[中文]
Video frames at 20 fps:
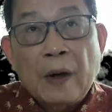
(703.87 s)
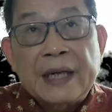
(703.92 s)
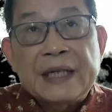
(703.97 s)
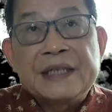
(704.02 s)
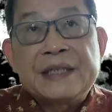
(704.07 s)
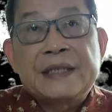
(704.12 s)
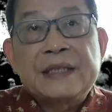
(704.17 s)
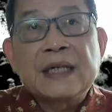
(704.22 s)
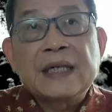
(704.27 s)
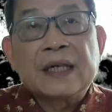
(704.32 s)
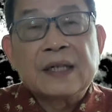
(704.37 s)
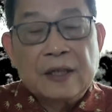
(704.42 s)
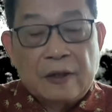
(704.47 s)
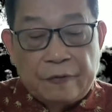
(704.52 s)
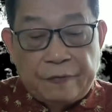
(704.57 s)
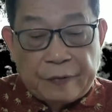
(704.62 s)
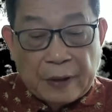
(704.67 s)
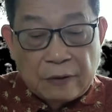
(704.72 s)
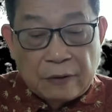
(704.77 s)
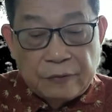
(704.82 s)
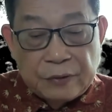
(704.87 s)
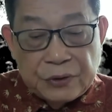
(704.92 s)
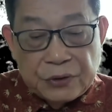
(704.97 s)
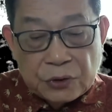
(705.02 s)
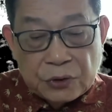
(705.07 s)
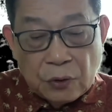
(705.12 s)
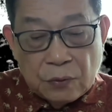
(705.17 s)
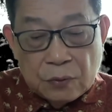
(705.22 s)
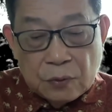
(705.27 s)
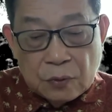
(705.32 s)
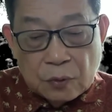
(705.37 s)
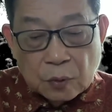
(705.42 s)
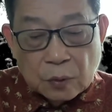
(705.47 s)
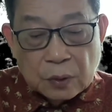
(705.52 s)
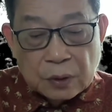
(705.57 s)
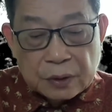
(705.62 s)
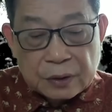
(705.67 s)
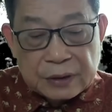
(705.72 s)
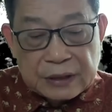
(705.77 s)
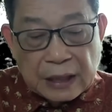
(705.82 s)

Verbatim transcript: 外相要访问中国，